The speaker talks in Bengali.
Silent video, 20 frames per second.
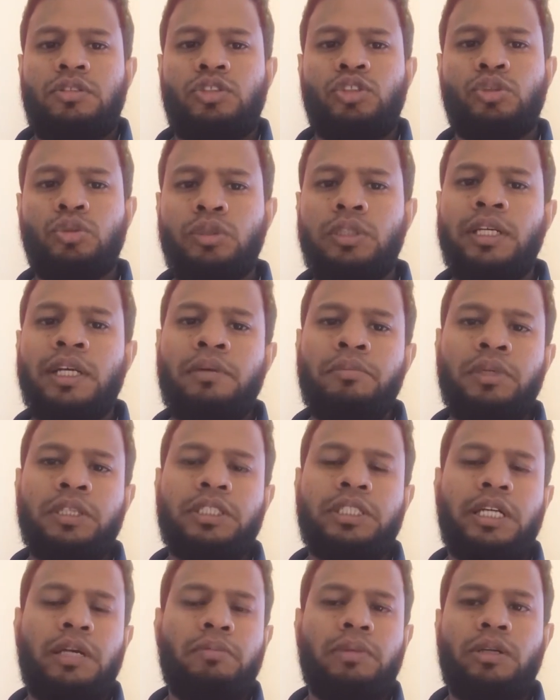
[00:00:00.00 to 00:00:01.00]
যদি আমি
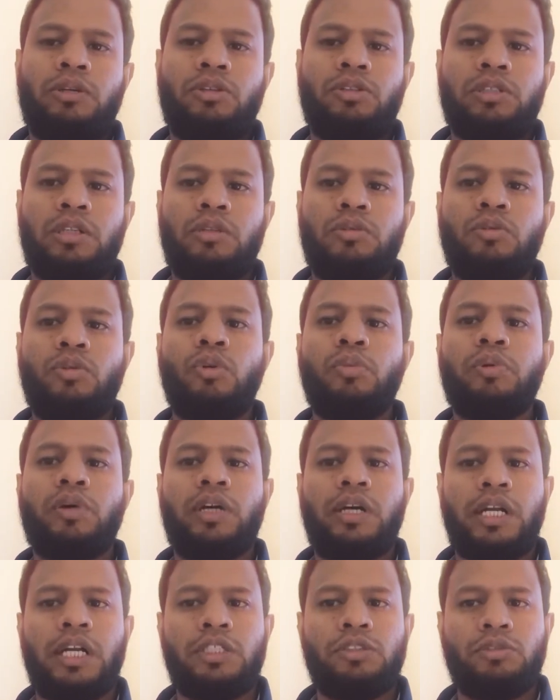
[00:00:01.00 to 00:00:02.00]
সে মানুষটার কোনো
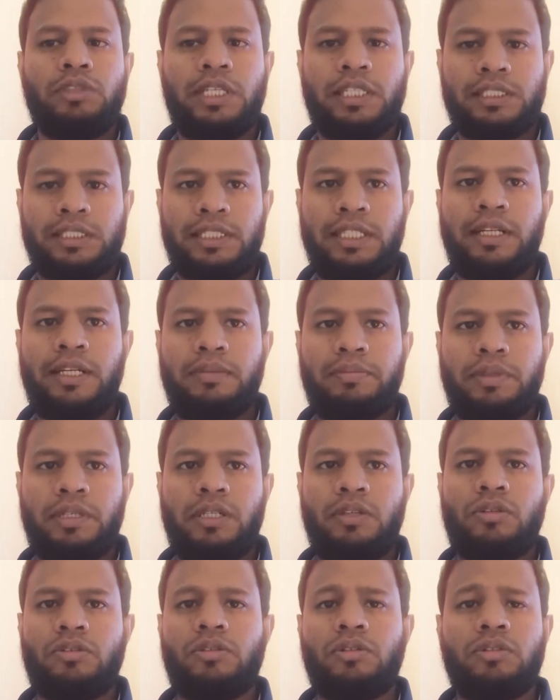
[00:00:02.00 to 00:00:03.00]
উপকারে যদি আসতে না পারি
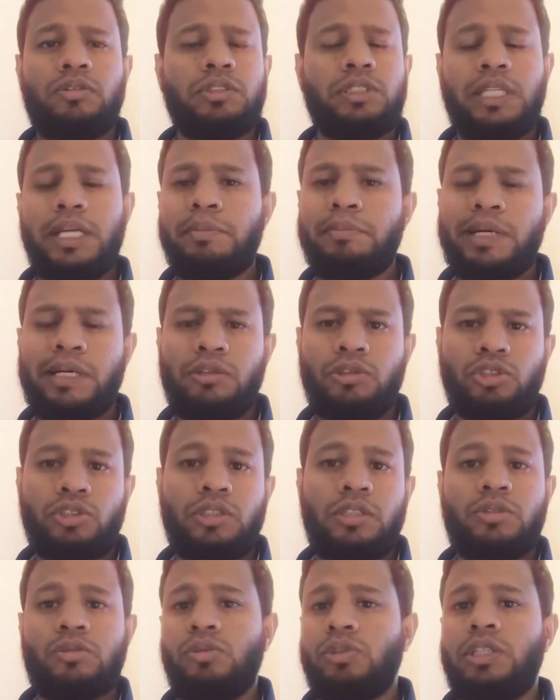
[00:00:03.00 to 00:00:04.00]
অন্তত সে
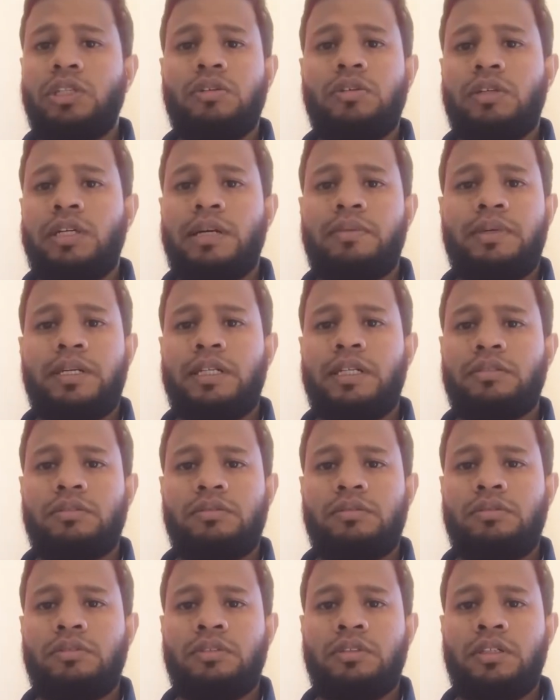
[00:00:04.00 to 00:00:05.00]
মানুষটার ক্ষতি করা আমার
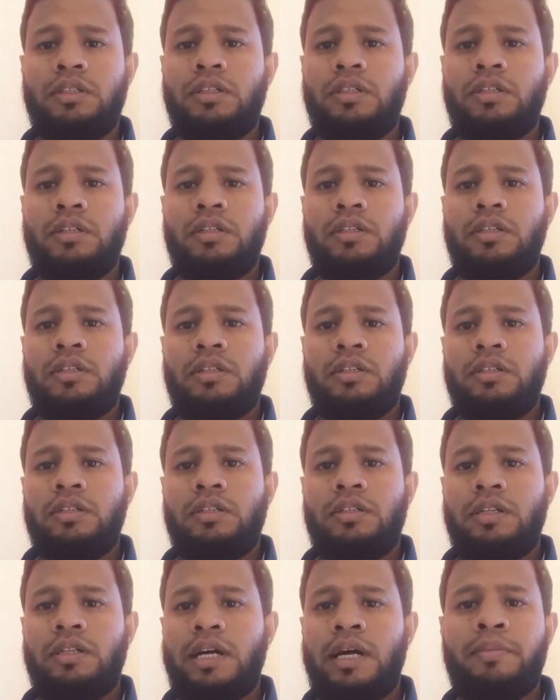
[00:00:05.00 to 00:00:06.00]

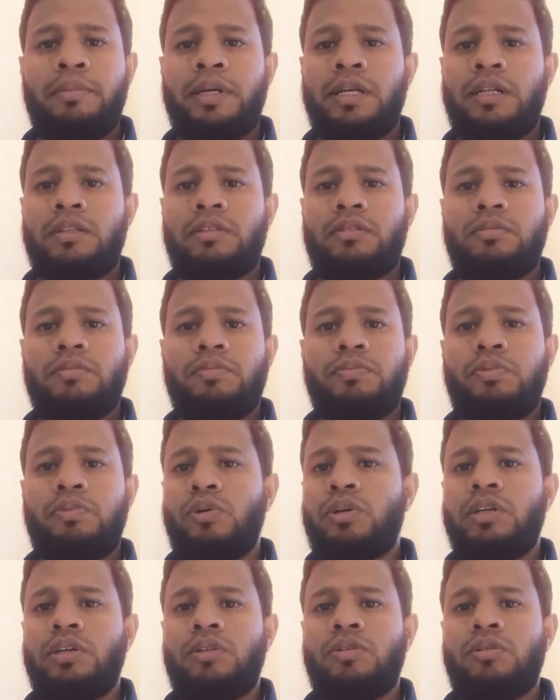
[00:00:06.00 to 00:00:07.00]
আমার
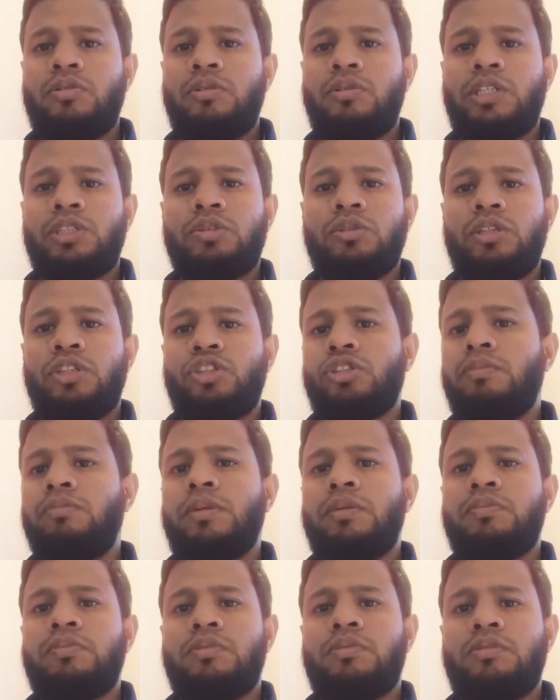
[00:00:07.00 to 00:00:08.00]
পক্ষে কখনো আসলে
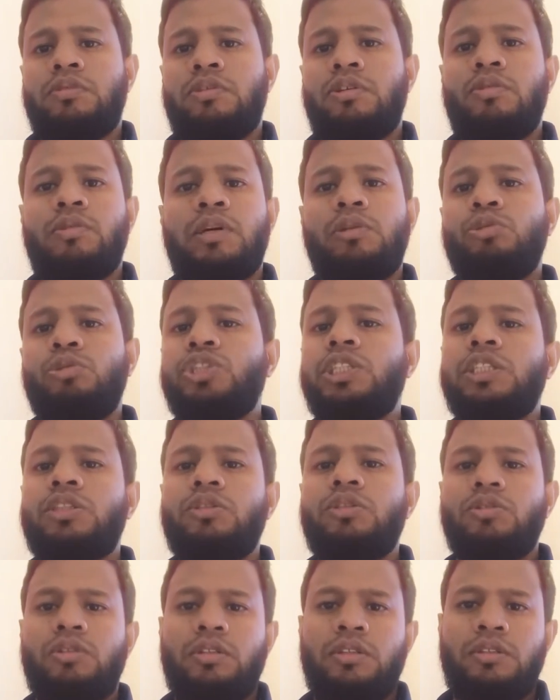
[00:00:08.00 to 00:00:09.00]
সম্ভব হওয়া উচিত
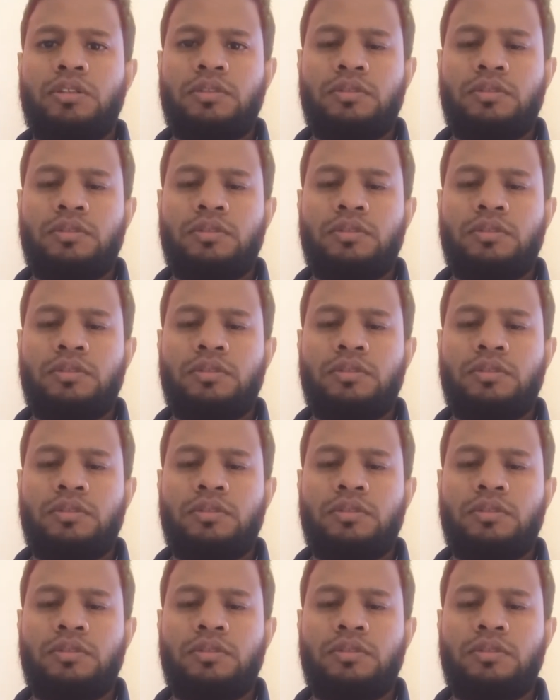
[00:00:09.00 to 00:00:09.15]
নয়